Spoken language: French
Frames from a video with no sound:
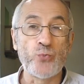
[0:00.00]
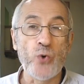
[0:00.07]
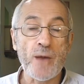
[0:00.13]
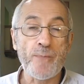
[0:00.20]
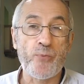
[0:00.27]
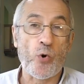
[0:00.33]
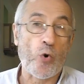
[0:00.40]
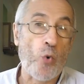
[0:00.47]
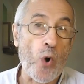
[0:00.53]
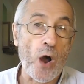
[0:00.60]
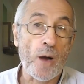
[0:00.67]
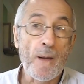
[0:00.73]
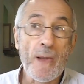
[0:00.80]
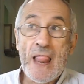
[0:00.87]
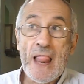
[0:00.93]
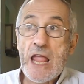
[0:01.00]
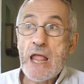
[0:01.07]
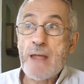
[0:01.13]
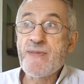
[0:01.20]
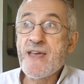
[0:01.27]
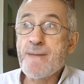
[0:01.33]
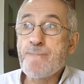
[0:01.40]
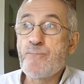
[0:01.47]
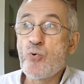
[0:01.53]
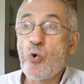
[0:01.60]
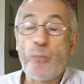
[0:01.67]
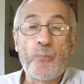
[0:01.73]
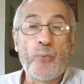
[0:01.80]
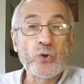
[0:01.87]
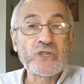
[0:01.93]
bois, pourquoi Eh bien,
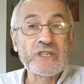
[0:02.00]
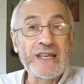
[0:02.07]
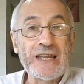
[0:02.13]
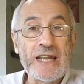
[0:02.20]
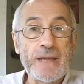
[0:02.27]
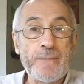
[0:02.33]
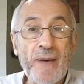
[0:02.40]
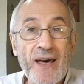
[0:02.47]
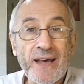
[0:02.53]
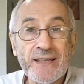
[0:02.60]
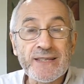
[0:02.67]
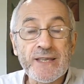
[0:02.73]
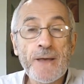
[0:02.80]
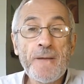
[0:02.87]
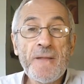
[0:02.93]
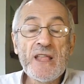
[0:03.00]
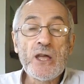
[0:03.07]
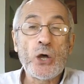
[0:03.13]
pour poser les bases